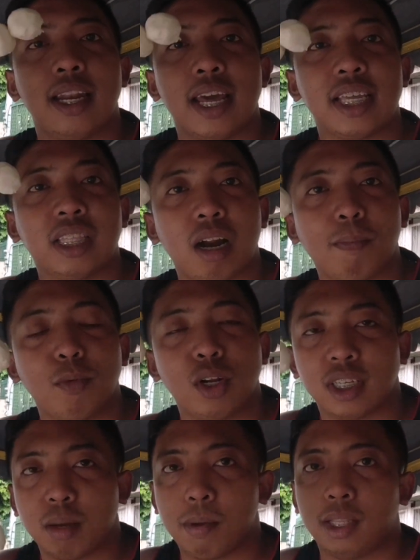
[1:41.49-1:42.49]
na-drop mo
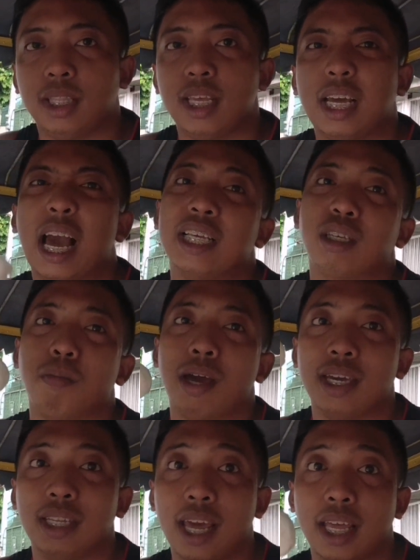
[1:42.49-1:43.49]
na sa mantika kasi
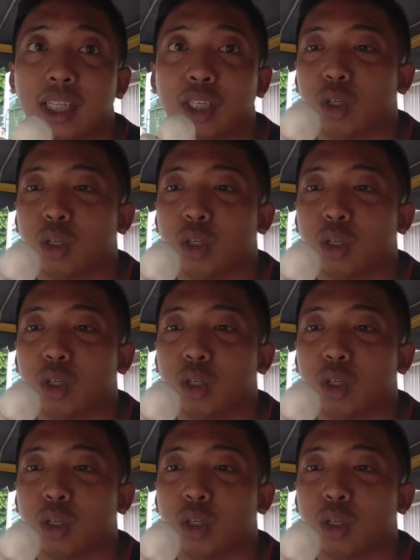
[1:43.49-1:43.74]
mainit.